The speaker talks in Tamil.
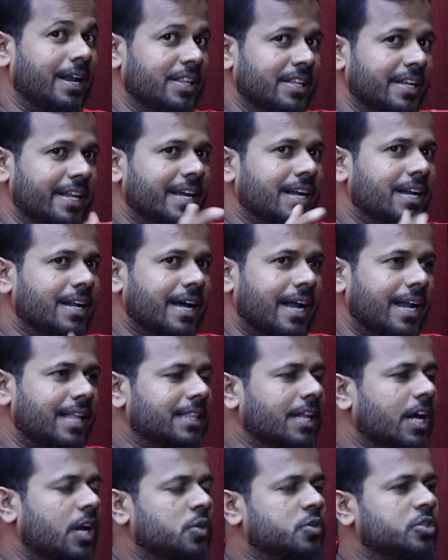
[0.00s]
அல்லது நீங்கள்
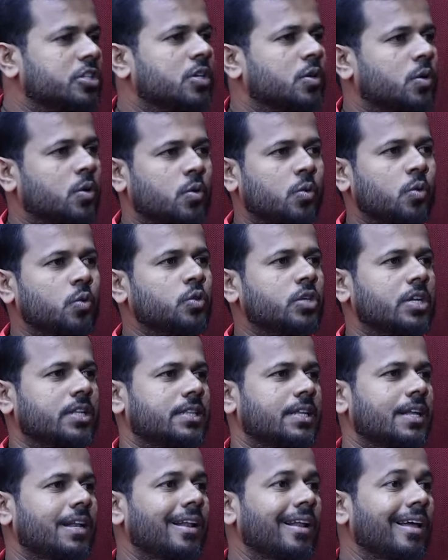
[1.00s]
கலந்தாலோசித்த ஒரு
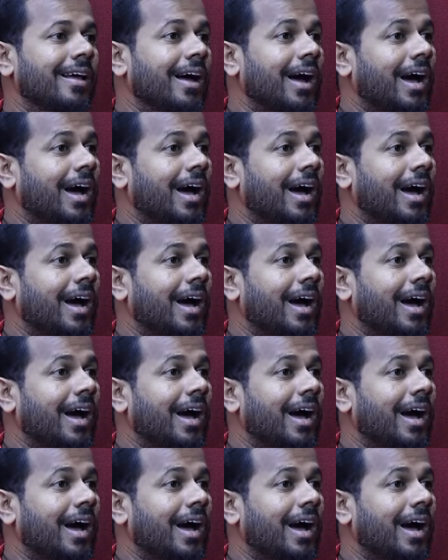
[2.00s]
கூட்டத்தில்